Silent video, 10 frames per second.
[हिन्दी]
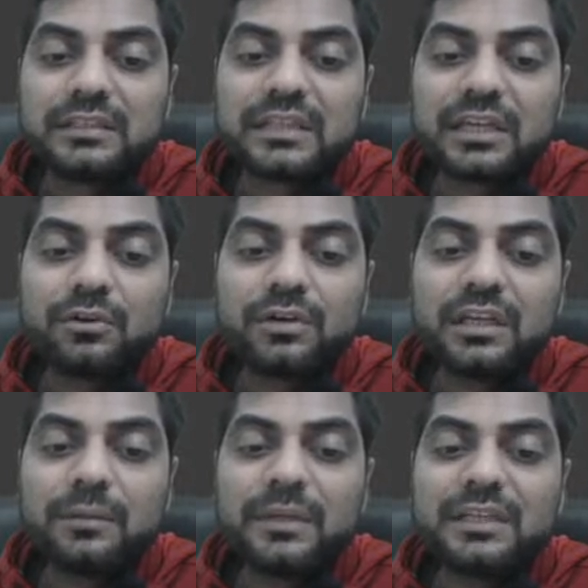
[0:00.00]

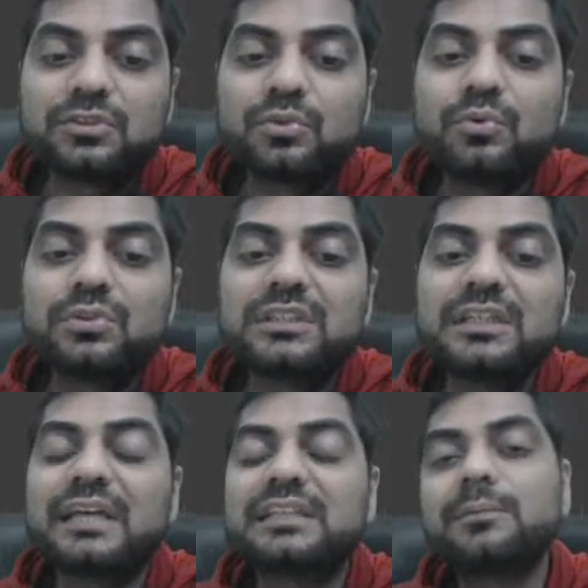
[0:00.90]
सिक्योरिटी मीन्स कौन
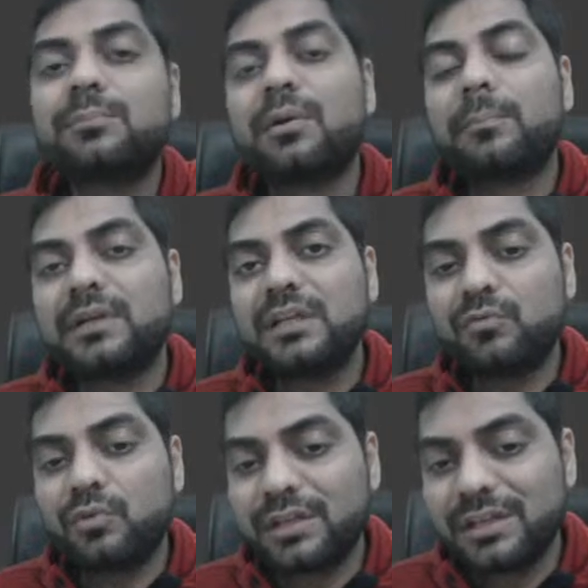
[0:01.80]
सी ऐसी प्रॉपर्टी
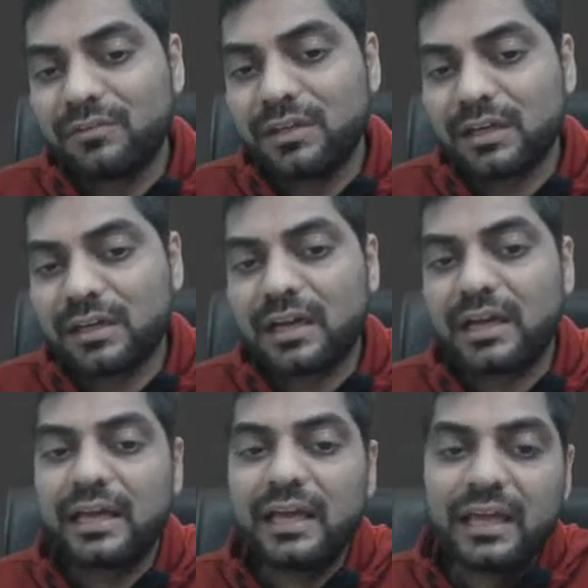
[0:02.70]
वो गिरवी रख
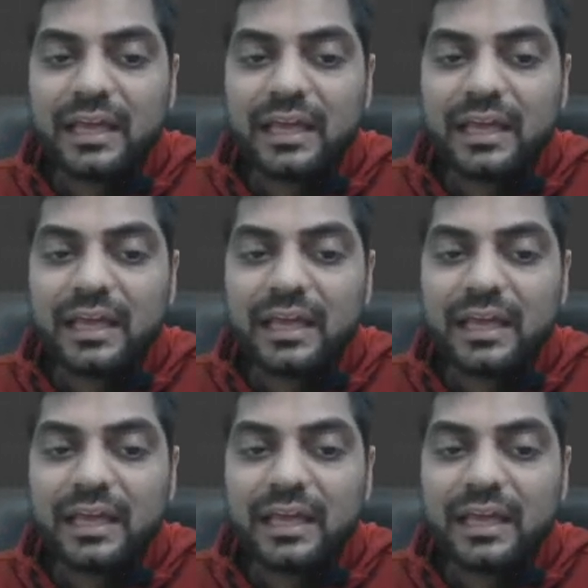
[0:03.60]
रहा है